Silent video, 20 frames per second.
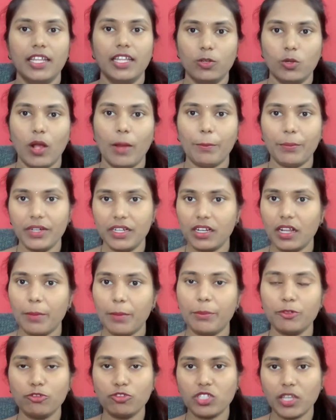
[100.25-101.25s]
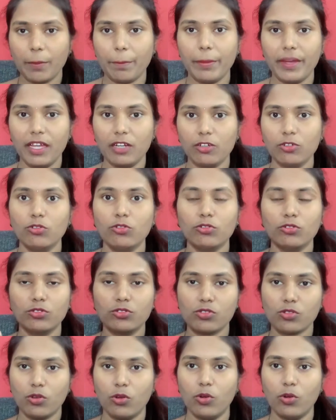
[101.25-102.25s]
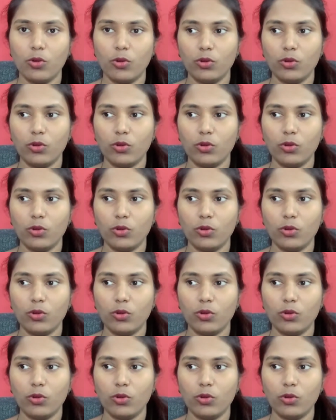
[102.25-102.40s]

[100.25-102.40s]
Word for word: నేను అప్పటికప్పుడు చెప్పాను సో